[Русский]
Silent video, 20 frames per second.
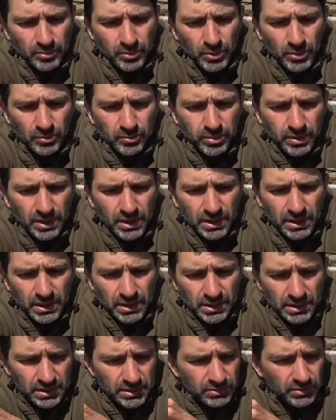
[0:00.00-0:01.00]

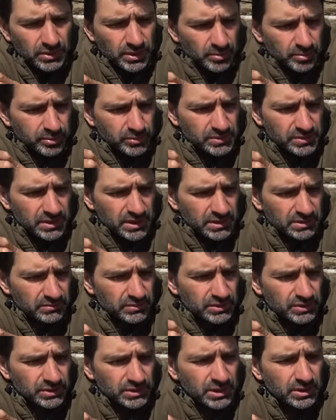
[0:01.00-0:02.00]
полбара и только после
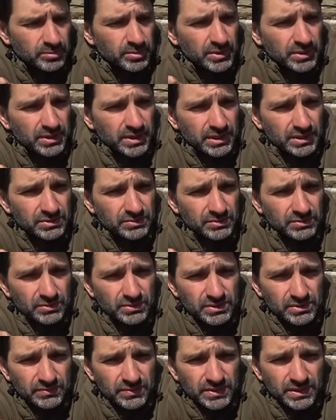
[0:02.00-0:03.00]
этого начинает подкачивать.
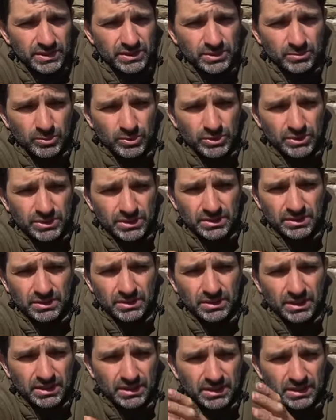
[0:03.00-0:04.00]
То есть вы даже
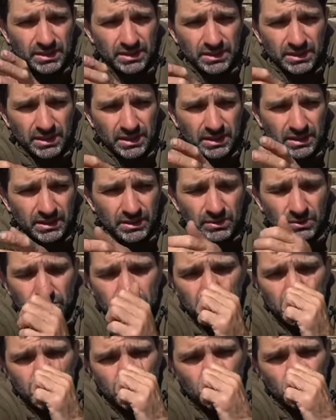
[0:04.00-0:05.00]
можете открыть
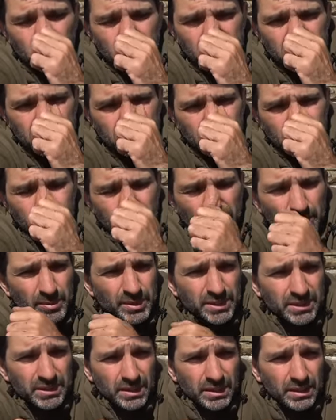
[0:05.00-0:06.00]
кран, даже умыться или
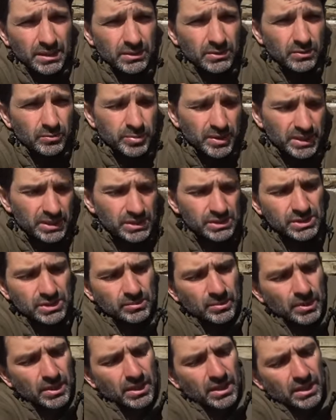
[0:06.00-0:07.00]
помыть тарелку, прежде
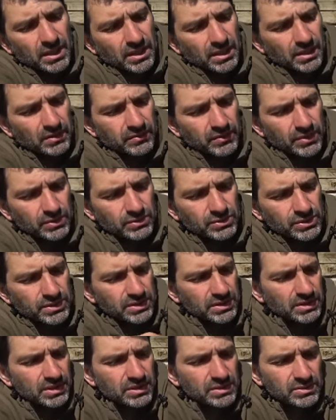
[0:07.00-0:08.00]
чем а,
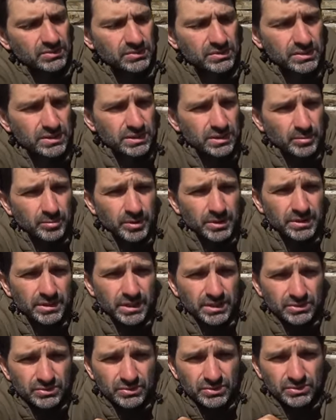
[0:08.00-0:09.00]
включится насос на
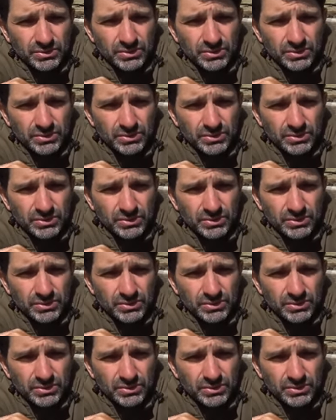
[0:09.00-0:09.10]
подкачку.